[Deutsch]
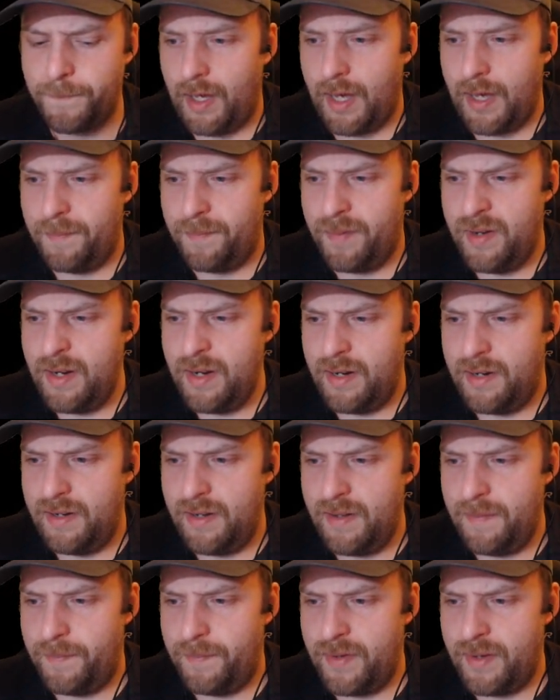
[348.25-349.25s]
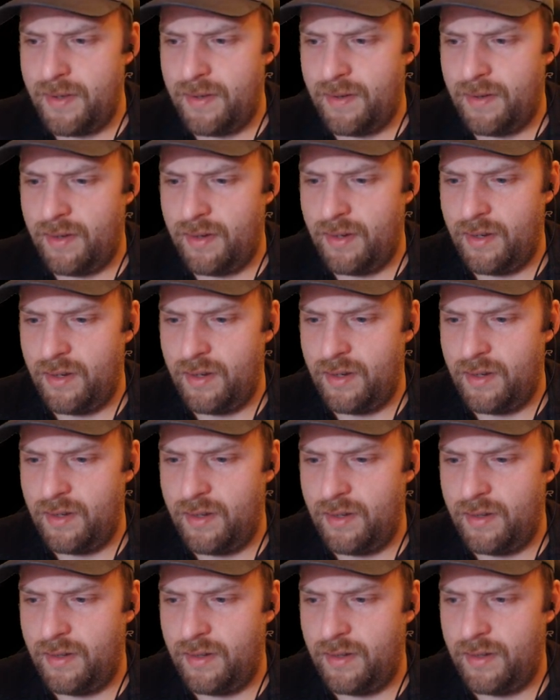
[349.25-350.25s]
Ich bin a little bit
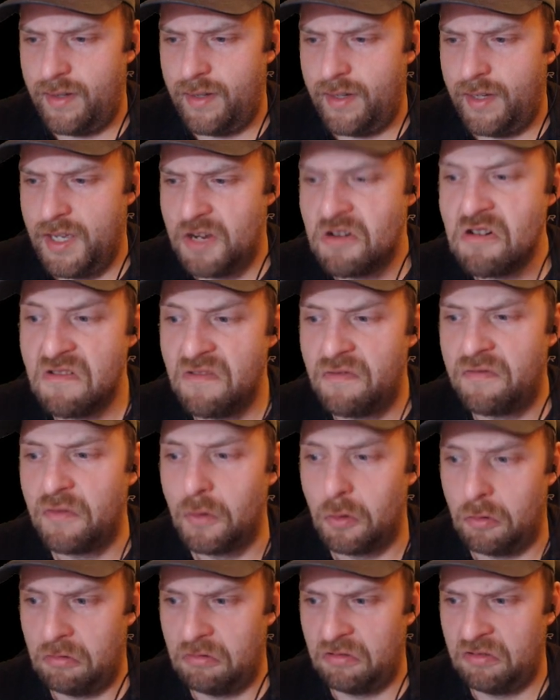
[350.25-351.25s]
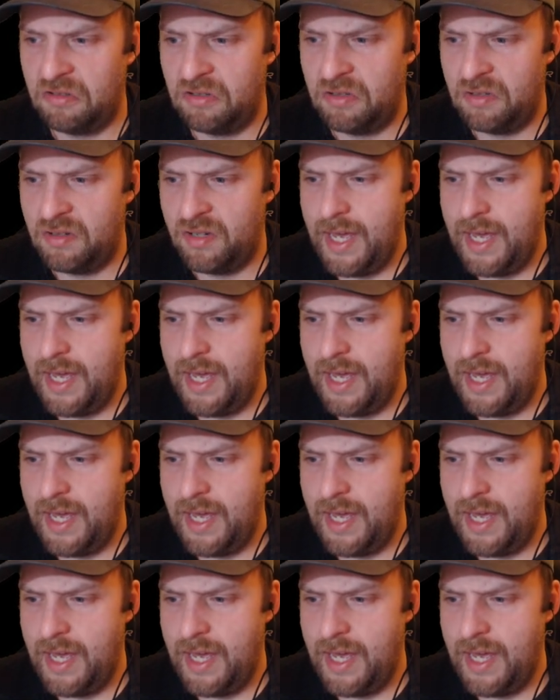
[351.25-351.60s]
äh, hilflos.